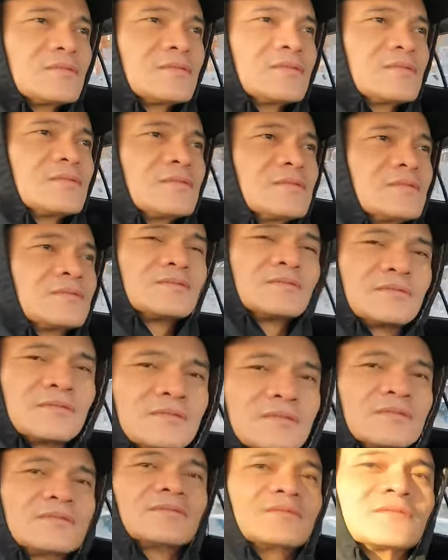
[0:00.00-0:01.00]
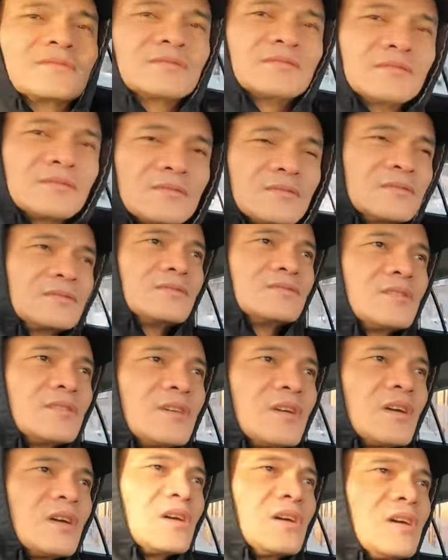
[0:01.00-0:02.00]
Nalakay ng vlogbot na
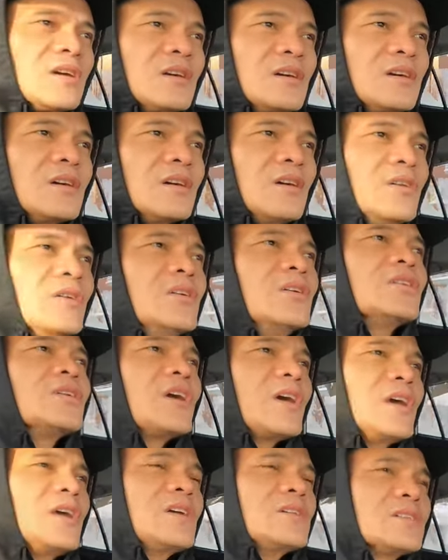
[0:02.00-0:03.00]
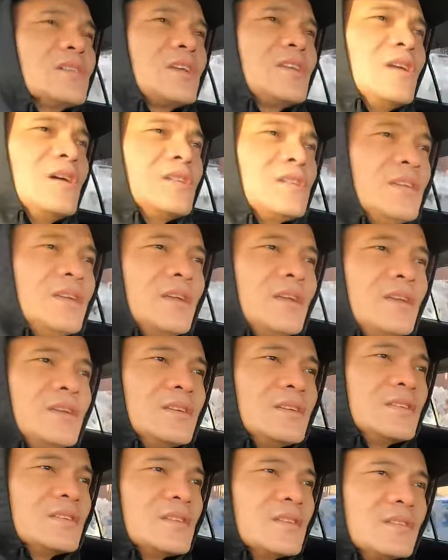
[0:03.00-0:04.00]
Midcon. Okay. Uh, eh, Anya
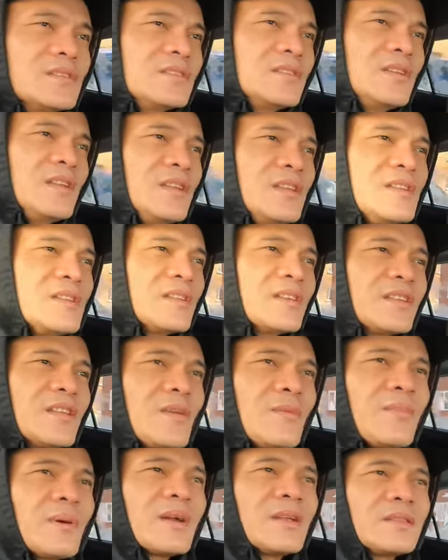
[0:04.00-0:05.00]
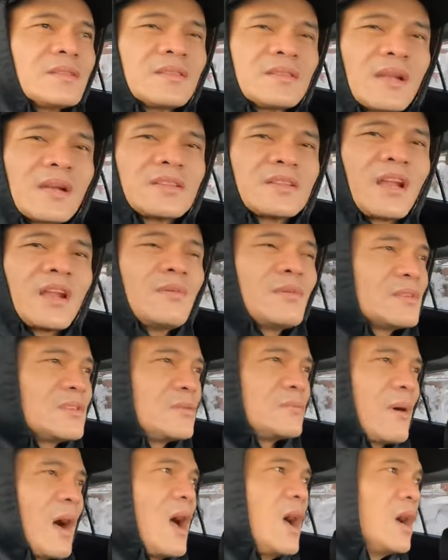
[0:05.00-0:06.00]
ate, hindi niya naibagan. Truck driver
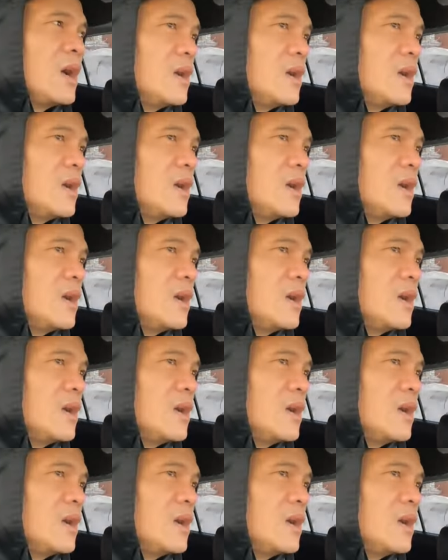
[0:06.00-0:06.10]
din ba?